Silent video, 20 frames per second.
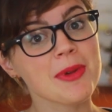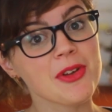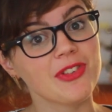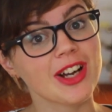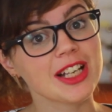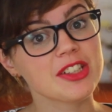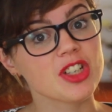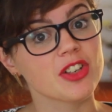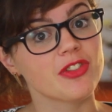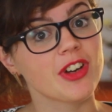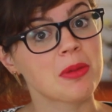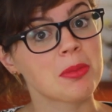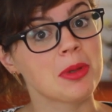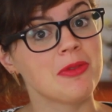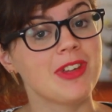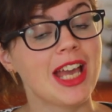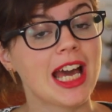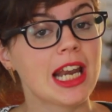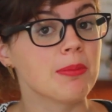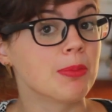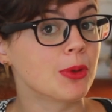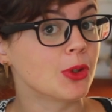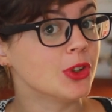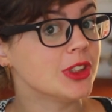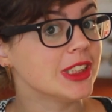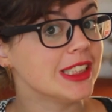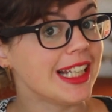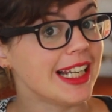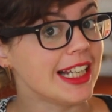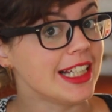come faccio a farmi inviare i
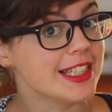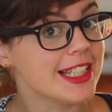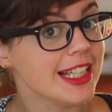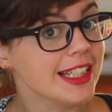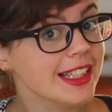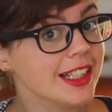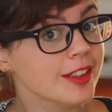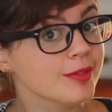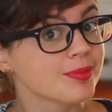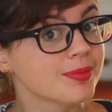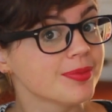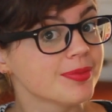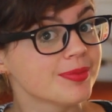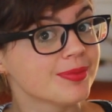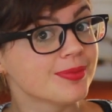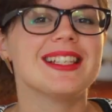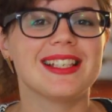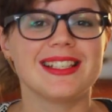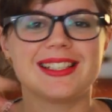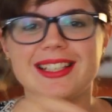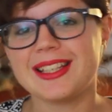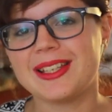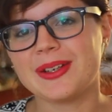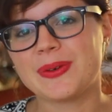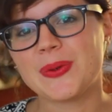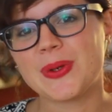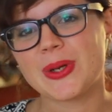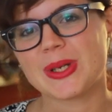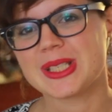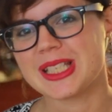prodotti dalle aziende? Se siete
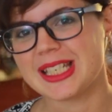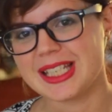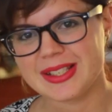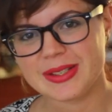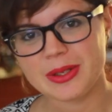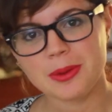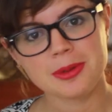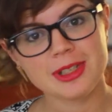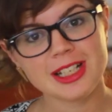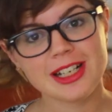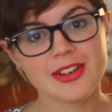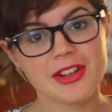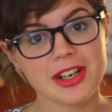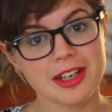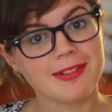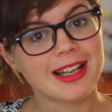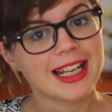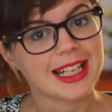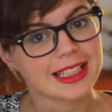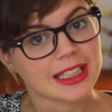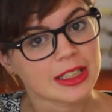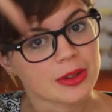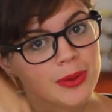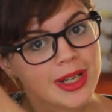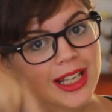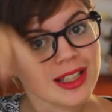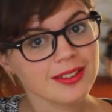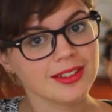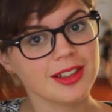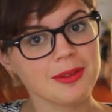curiosi di scoprirlo rimanete
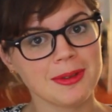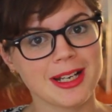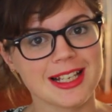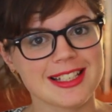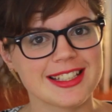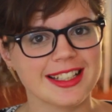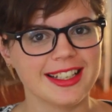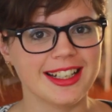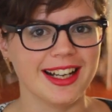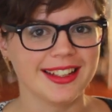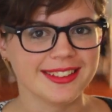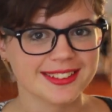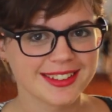qui dopo la sigla.